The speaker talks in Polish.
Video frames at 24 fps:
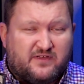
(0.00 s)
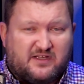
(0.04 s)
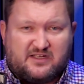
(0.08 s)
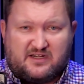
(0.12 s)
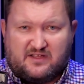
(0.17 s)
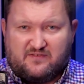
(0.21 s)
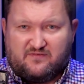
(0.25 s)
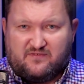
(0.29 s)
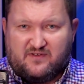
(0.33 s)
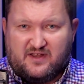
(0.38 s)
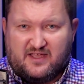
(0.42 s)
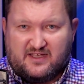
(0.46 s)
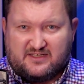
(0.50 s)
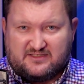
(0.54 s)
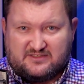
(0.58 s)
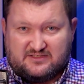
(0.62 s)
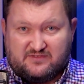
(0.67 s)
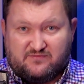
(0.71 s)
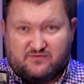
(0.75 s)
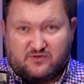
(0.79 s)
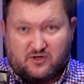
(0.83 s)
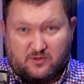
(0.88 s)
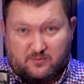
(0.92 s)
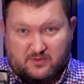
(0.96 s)
refleksji
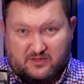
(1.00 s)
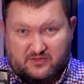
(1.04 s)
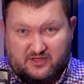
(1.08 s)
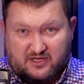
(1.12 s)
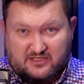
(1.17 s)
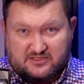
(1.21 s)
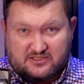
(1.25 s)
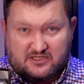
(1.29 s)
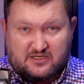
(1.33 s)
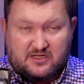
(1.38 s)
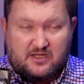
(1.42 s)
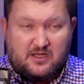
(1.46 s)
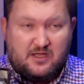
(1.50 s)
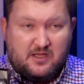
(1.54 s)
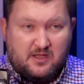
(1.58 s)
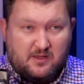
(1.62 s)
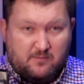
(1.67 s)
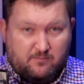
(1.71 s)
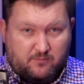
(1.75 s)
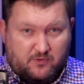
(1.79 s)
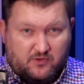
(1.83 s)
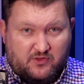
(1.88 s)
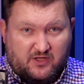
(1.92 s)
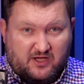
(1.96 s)
w komentarzach
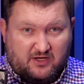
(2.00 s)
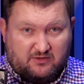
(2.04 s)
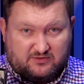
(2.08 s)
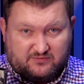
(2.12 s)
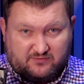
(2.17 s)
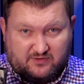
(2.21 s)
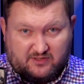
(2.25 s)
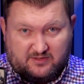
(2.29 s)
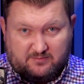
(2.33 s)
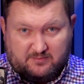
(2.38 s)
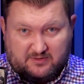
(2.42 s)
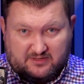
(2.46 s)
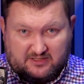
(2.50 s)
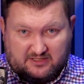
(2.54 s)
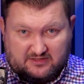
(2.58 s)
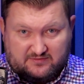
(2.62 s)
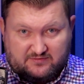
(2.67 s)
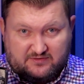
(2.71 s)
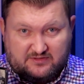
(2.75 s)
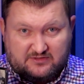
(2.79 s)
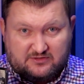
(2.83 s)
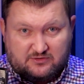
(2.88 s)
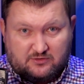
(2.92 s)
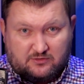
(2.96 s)
podają swoje imię,
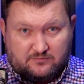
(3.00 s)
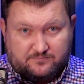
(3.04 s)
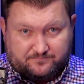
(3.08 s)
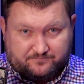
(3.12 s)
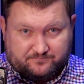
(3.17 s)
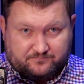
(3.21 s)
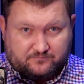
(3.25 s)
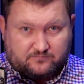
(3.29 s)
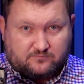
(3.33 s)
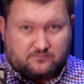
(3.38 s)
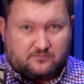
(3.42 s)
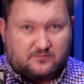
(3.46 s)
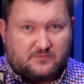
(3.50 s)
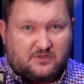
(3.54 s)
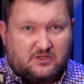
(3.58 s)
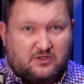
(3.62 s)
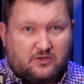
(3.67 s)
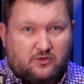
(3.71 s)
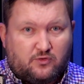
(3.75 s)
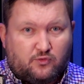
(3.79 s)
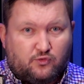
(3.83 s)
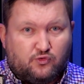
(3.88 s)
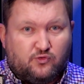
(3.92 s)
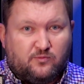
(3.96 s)
nazwisko,
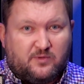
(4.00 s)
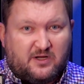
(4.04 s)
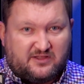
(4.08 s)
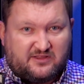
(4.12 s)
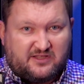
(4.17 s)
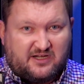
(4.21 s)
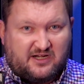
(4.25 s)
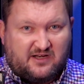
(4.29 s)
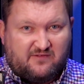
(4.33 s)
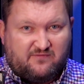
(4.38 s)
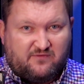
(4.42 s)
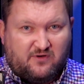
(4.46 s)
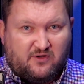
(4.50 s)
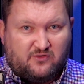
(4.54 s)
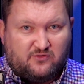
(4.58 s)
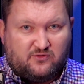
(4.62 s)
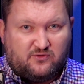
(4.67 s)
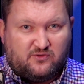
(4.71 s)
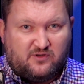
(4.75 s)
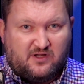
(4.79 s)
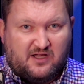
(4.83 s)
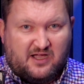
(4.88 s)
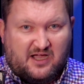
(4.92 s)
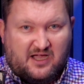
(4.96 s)
numer
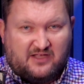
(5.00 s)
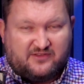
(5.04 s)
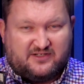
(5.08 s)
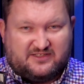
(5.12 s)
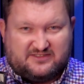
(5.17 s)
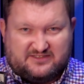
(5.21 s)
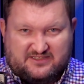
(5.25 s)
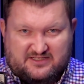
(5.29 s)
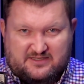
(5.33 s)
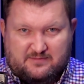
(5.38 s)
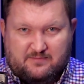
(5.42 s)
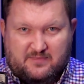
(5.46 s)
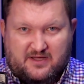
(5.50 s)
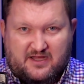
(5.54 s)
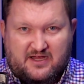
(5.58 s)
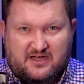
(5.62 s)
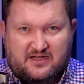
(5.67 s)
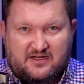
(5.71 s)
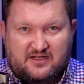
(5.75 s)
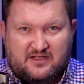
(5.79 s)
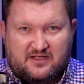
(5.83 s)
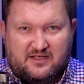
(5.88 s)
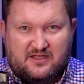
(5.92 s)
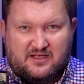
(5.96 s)
telefonu, adres
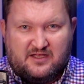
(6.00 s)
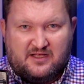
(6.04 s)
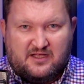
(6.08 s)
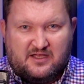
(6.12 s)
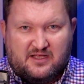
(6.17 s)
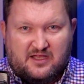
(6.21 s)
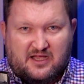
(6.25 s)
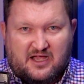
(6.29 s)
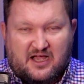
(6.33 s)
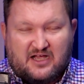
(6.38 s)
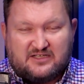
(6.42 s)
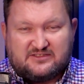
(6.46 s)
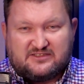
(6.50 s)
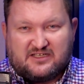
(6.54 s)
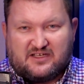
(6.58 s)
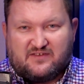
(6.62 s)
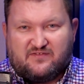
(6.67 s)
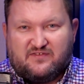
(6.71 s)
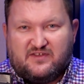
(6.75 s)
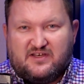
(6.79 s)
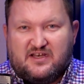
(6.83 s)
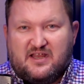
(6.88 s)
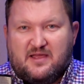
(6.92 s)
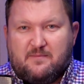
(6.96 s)
e-mail, a za
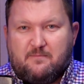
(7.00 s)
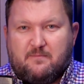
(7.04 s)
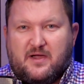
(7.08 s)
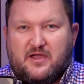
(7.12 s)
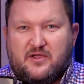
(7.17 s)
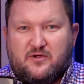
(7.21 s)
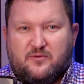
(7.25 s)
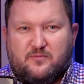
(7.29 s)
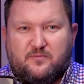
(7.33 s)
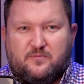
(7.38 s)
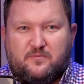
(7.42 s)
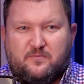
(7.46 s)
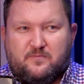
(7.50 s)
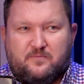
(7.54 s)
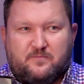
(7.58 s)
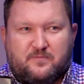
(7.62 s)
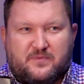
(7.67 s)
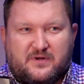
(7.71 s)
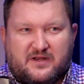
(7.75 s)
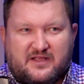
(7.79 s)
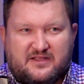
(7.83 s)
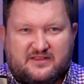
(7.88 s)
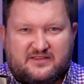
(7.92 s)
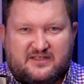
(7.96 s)
chwilę mają
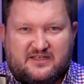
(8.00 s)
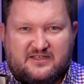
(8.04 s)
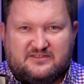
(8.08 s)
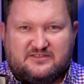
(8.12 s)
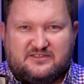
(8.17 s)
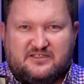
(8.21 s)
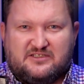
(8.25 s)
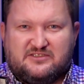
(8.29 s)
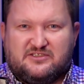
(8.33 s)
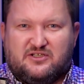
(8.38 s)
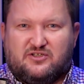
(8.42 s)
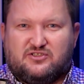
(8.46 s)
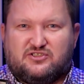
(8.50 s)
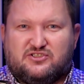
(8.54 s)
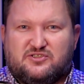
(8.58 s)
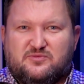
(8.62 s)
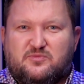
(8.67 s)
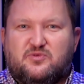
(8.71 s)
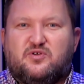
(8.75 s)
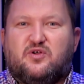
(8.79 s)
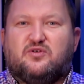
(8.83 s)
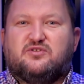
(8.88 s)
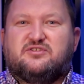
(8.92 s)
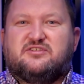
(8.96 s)
pretensje, że
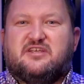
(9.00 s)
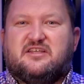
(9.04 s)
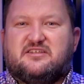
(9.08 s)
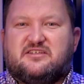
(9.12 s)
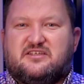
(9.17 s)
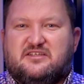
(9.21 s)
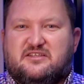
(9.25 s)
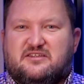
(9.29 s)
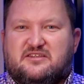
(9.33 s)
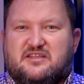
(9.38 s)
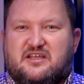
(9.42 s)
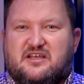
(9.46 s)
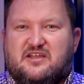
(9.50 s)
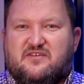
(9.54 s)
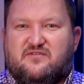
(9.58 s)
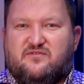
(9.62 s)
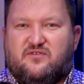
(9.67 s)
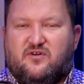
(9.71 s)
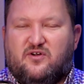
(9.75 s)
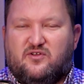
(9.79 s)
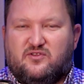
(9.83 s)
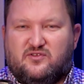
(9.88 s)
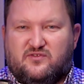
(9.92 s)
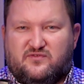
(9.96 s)
otrzymują setki
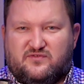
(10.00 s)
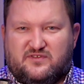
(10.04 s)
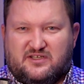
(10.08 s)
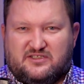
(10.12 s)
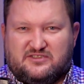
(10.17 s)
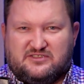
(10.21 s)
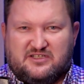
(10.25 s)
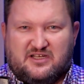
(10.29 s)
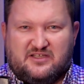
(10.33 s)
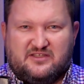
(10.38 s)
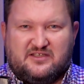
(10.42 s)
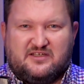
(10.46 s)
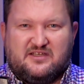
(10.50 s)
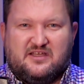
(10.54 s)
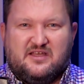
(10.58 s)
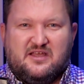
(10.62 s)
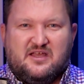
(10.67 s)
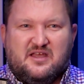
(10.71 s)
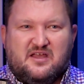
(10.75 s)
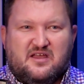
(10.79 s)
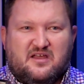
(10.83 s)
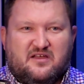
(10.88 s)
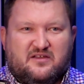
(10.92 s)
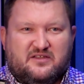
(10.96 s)
telefonów niechcianych,
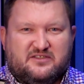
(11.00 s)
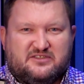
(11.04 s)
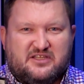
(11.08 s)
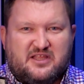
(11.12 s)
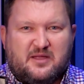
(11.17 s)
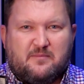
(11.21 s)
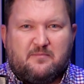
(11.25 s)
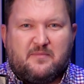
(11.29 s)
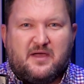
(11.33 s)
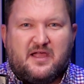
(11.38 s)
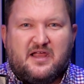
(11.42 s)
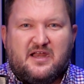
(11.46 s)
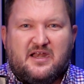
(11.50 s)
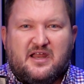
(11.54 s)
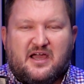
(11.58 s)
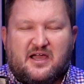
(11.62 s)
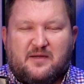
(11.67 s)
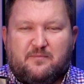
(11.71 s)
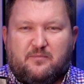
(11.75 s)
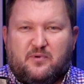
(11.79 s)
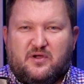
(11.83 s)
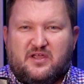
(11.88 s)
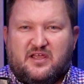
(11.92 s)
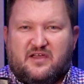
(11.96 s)
że na mailach
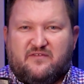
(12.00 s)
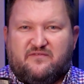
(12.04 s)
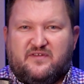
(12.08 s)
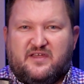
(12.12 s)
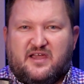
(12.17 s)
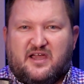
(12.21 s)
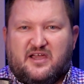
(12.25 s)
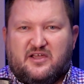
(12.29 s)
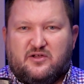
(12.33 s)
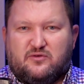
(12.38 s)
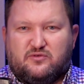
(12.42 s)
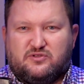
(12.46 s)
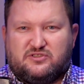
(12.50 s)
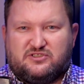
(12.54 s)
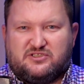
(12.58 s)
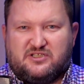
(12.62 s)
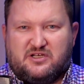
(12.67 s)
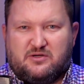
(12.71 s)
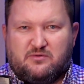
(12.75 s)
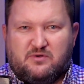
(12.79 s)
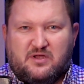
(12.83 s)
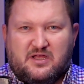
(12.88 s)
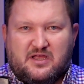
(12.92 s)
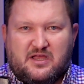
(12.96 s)
pojawiają
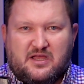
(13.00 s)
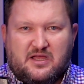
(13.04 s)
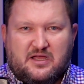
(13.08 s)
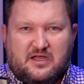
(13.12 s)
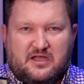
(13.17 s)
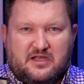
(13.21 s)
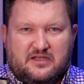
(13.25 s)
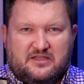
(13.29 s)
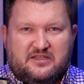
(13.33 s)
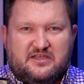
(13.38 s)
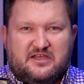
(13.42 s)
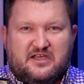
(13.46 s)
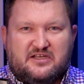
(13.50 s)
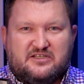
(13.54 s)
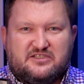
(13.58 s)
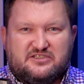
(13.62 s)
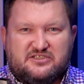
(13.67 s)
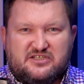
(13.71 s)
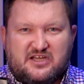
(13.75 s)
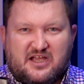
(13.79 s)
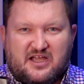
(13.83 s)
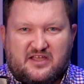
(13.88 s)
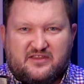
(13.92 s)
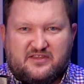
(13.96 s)
się e,
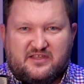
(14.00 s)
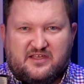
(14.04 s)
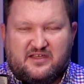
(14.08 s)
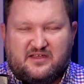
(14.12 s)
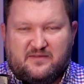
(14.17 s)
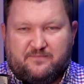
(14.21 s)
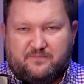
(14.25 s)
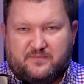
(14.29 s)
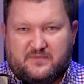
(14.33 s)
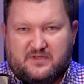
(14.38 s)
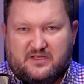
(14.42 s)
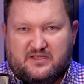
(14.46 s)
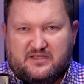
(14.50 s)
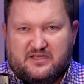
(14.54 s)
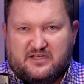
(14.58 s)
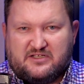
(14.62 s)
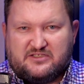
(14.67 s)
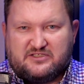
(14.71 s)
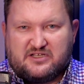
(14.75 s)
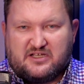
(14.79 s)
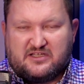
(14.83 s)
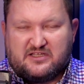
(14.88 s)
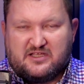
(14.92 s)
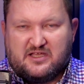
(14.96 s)
niechciane,
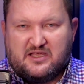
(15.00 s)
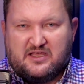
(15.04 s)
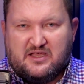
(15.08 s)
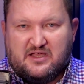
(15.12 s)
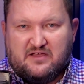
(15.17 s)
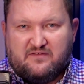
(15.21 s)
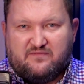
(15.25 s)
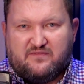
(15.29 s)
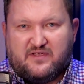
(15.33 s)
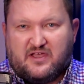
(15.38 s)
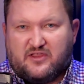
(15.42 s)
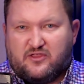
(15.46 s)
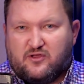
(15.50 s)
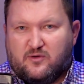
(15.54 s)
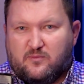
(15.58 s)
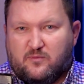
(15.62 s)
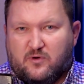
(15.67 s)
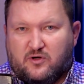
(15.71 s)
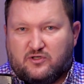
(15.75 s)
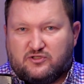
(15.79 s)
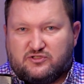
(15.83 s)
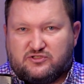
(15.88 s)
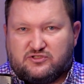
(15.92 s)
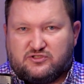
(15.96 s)
niechciane
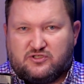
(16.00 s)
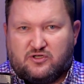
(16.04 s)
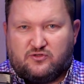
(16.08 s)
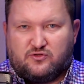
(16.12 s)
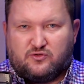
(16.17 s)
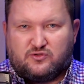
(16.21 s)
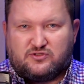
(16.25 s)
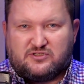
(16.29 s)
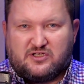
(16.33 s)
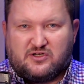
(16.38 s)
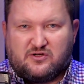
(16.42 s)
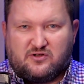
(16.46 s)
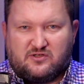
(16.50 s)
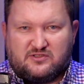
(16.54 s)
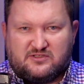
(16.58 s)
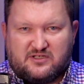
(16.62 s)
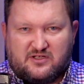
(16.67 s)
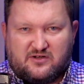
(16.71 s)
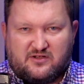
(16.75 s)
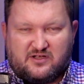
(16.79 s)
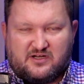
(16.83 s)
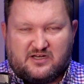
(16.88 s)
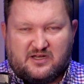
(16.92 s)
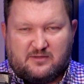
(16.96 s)
wiadomości od różnego rodzaju
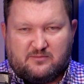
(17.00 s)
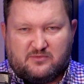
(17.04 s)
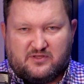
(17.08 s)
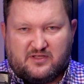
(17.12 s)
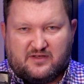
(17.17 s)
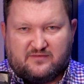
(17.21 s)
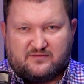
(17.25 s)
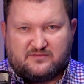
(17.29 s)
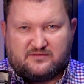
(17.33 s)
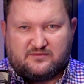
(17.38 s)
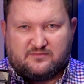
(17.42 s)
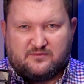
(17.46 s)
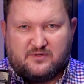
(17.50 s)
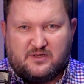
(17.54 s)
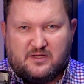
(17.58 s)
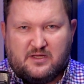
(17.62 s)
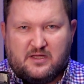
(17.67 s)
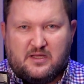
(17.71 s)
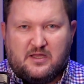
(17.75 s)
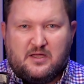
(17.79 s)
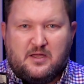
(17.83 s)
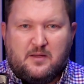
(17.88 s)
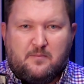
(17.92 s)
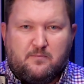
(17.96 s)
reklamodawców.
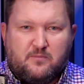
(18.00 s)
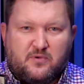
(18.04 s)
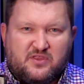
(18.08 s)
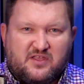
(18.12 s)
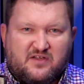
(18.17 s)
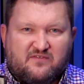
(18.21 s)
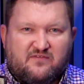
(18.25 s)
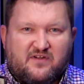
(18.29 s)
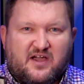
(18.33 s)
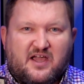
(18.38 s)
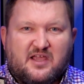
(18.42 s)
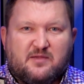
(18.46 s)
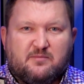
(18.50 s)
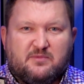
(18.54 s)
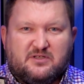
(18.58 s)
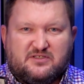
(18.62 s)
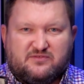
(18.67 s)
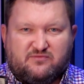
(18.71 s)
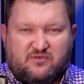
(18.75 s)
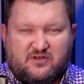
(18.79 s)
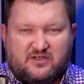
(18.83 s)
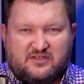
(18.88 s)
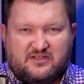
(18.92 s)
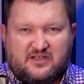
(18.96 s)
Podawajmy
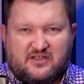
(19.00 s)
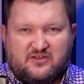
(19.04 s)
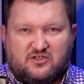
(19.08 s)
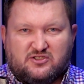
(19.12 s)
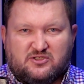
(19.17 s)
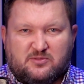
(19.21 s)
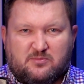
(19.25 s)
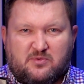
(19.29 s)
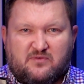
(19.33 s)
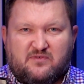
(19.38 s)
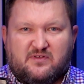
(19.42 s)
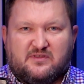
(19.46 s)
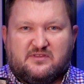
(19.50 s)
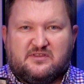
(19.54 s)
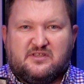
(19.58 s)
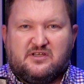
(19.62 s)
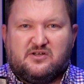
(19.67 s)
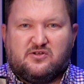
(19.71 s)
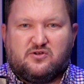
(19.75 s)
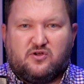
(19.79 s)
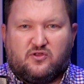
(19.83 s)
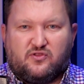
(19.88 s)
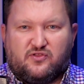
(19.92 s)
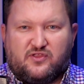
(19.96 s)
swoje dane osobowe
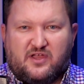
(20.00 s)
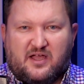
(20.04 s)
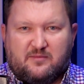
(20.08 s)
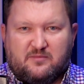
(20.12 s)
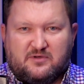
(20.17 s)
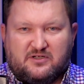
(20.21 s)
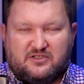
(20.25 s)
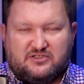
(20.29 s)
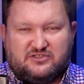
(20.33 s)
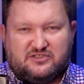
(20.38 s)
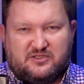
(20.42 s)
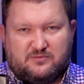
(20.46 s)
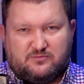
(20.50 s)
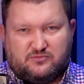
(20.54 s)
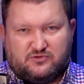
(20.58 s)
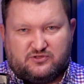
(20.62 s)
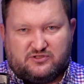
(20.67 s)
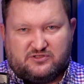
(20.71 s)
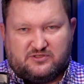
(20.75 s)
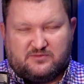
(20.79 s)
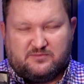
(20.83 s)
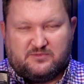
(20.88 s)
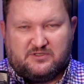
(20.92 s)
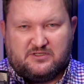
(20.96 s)
tylko tam, gdzie
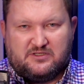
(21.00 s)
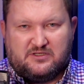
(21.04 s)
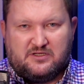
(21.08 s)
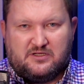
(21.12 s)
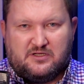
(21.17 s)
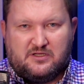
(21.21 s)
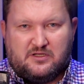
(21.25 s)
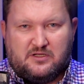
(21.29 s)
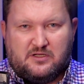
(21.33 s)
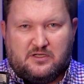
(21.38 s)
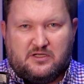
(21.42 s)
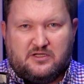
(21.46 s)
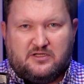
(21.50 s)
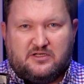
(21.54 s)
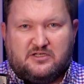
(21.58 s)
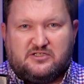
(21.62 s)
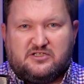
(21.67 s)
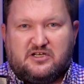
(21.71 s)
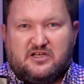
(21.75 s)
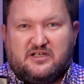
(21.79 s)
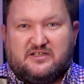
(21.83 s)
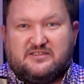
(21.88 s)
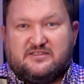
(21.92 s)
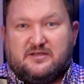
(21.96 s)
musimy.
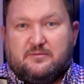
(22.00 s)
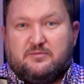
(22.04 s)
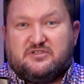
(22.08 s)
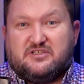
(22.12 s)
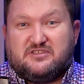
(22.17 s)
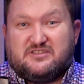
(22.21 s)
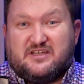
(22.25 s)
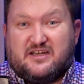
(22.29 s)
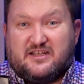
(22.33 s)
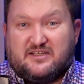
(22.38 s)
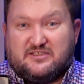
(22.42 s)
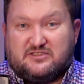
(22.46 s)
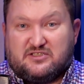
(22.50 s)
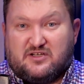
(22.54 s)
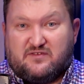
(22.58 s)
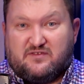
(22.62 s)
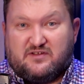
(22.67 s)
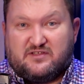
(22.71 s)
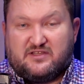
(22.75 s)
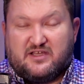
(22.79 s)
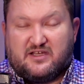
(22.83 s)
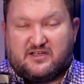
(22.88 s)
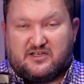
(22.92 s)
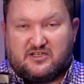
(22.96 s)
Jeżeli chcemy się
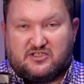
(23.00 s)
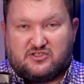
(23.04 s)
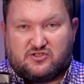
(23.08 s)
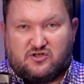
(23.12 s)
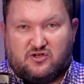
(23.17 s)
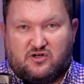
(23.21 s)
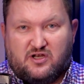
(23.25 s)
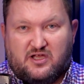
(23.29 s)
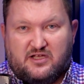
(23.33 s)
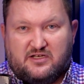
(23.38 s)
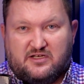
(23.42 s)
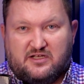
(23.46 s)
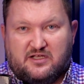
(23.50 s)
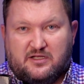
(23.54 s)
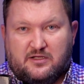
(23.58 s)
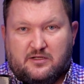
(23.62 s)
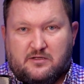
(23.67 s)
zarejestrować na jakieś szkolenie,